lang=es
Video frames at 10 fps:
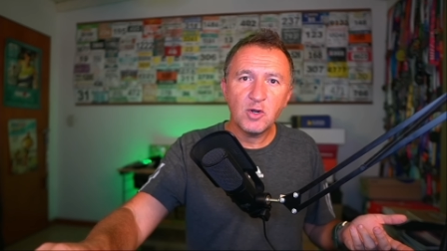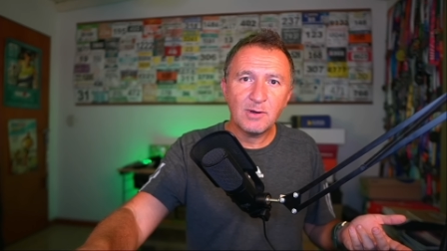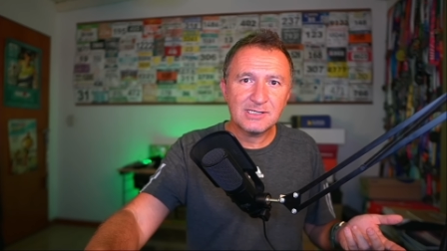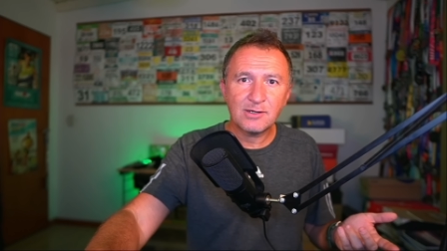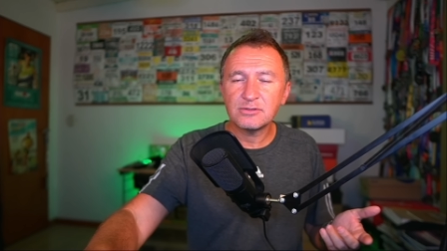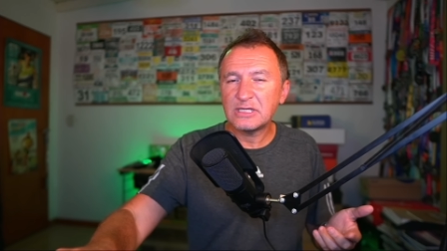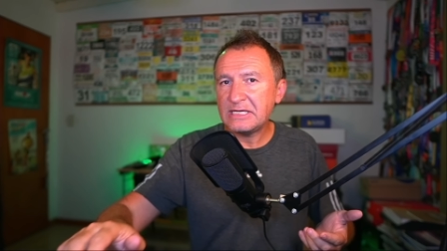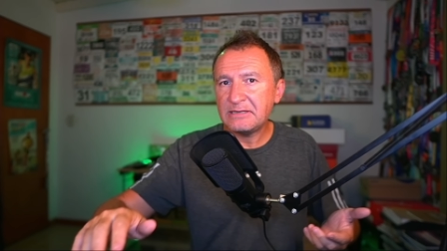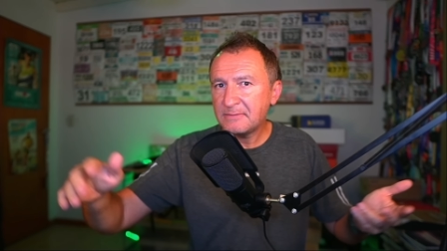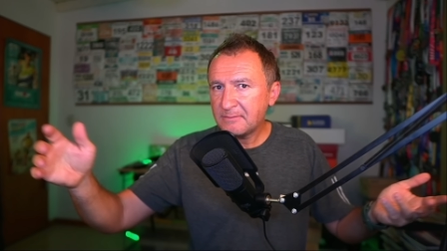lo vas a
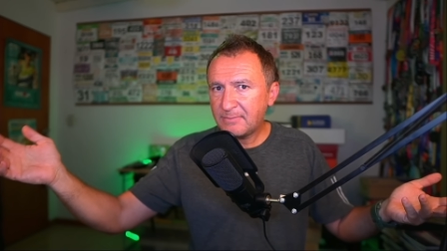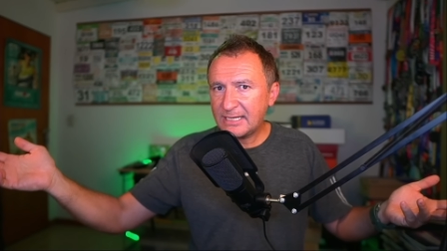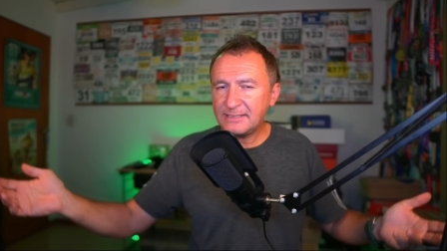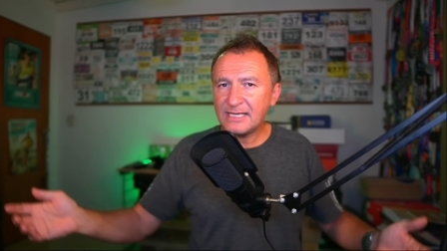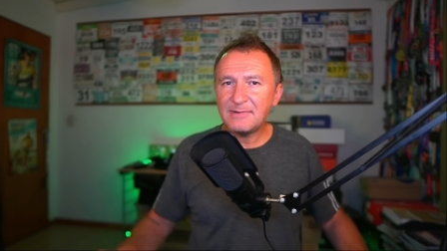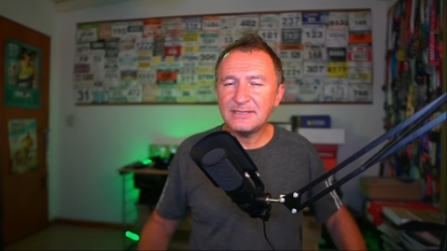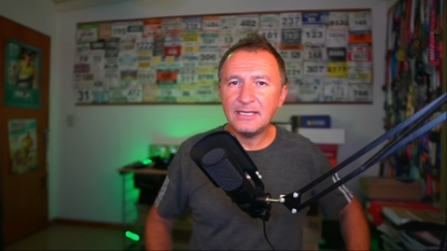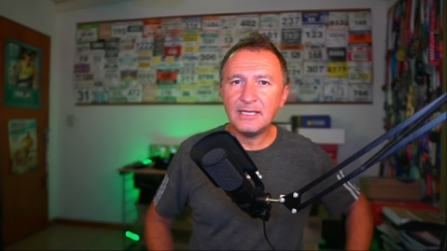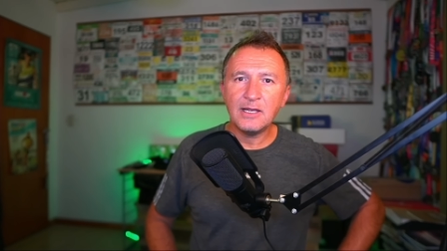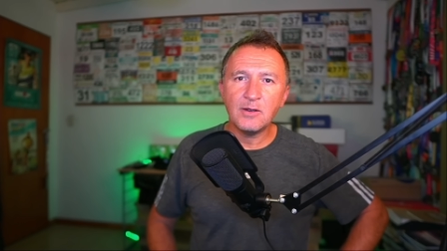conseguir
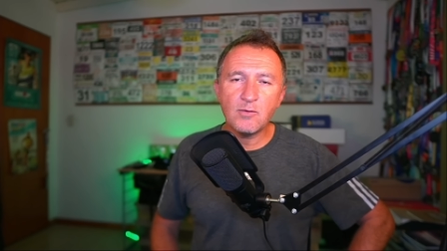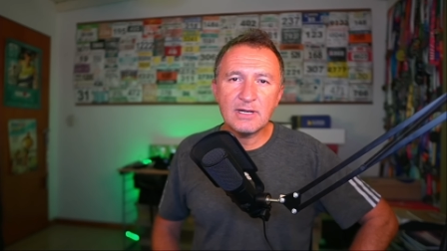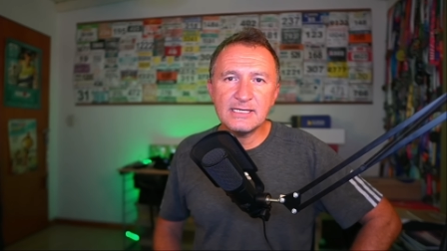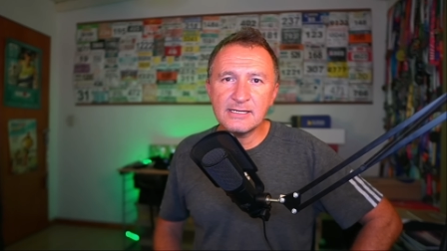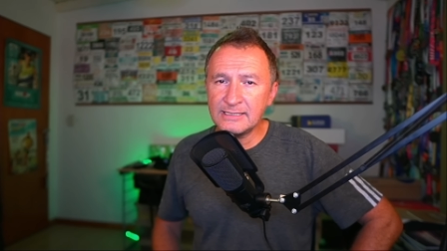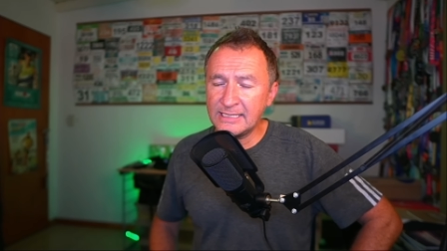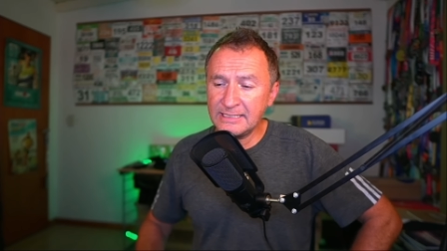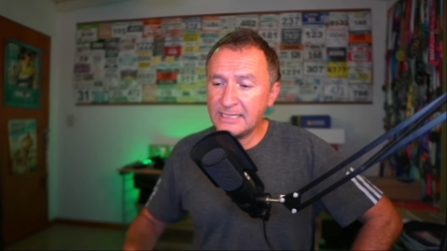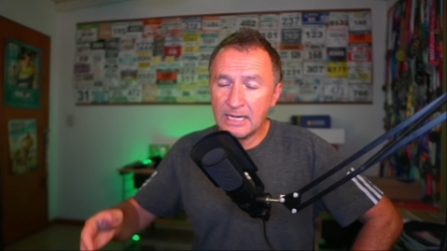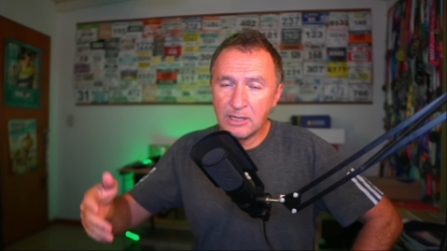prácticamente en cualquier
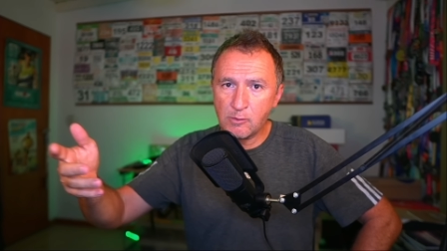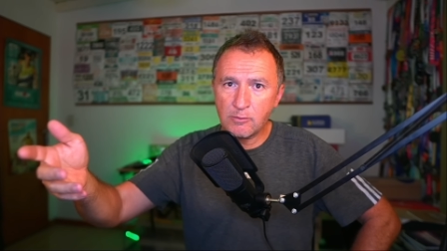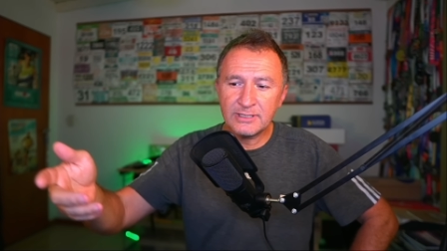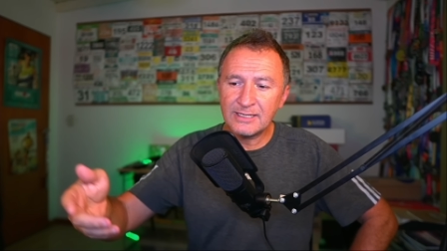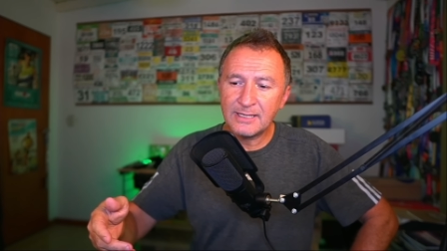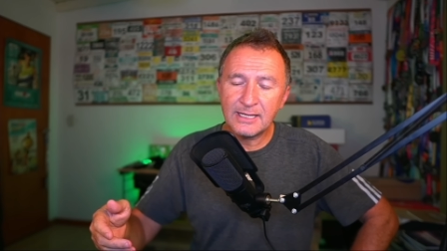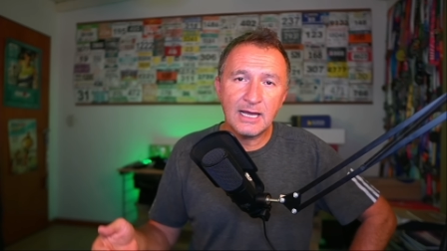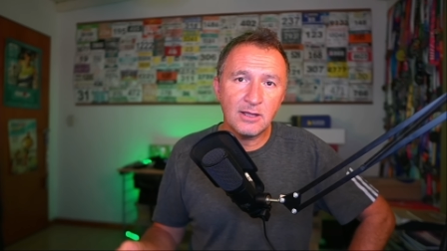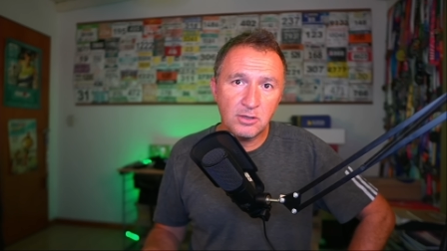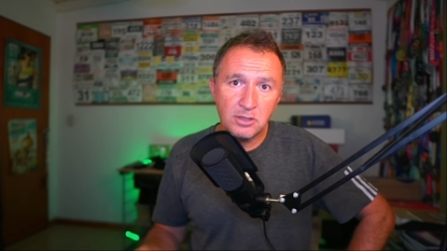dietética, en cualquier
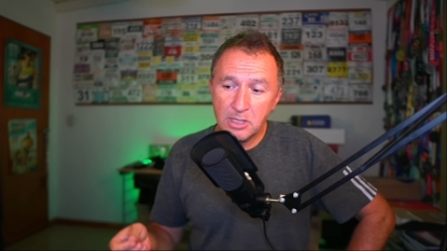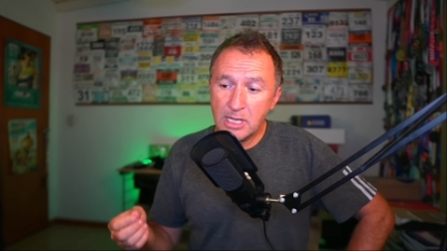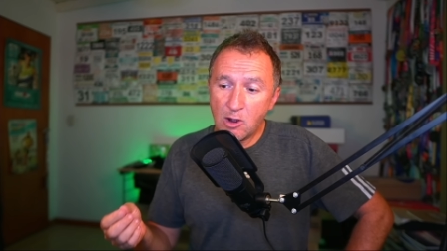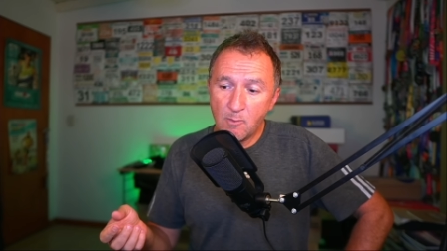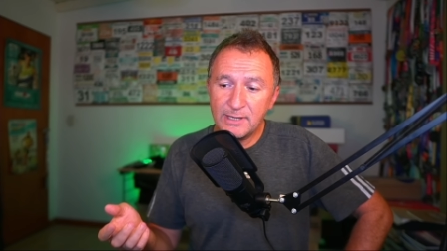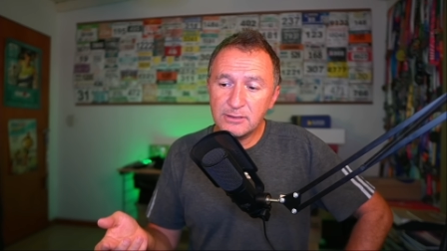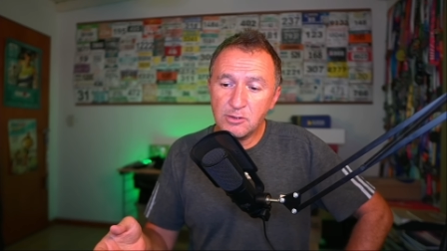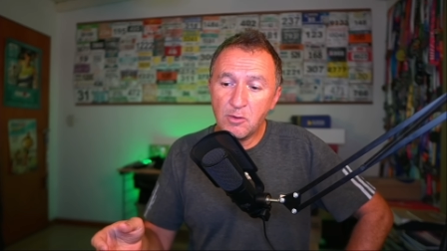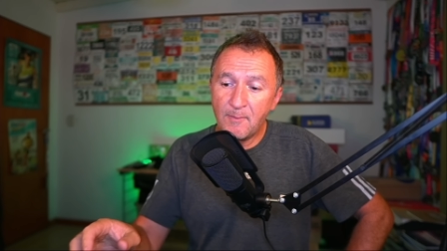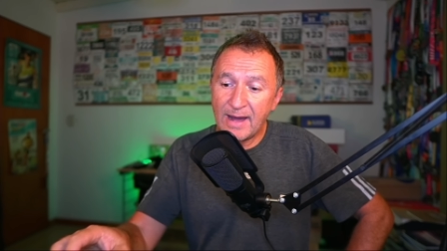mercado, a un
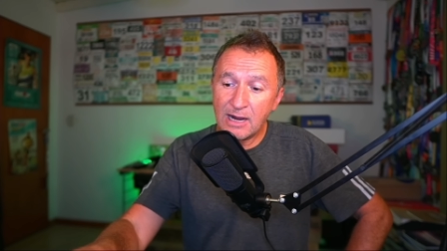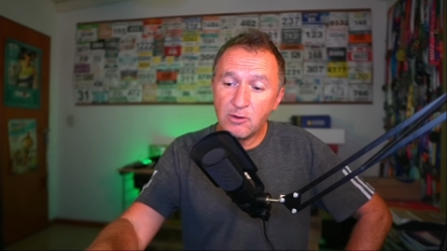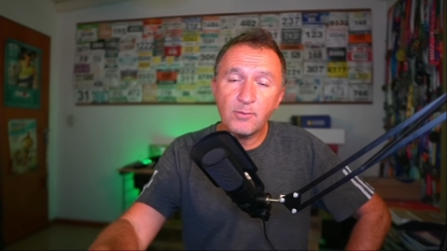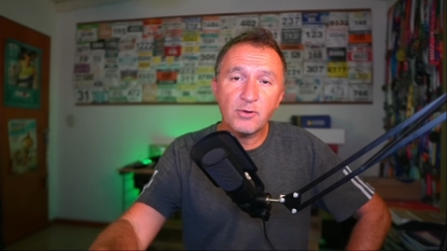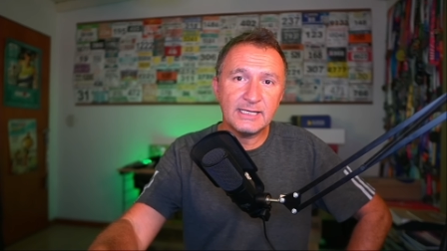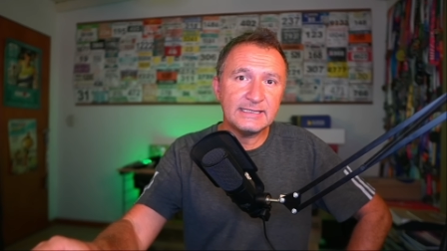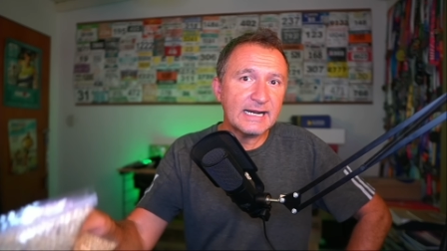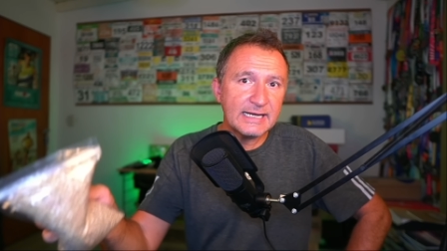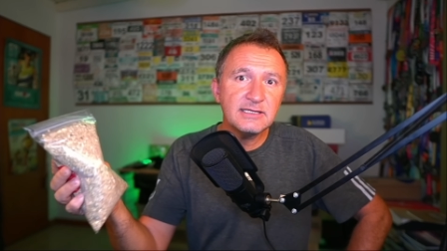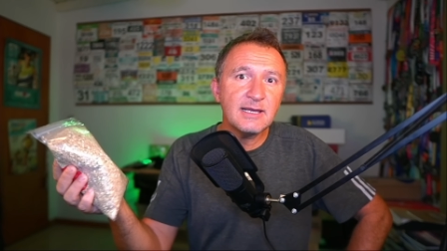precio bajo porque te
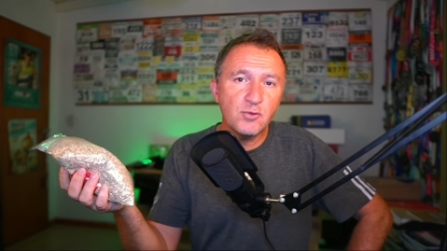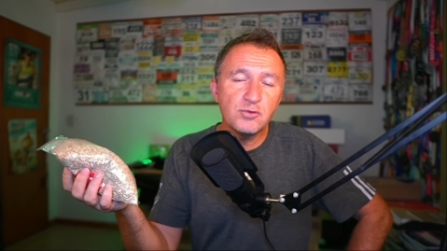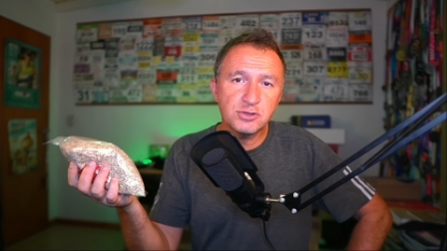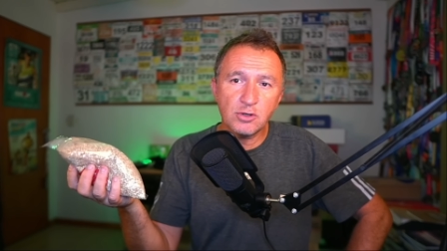rinde mucho,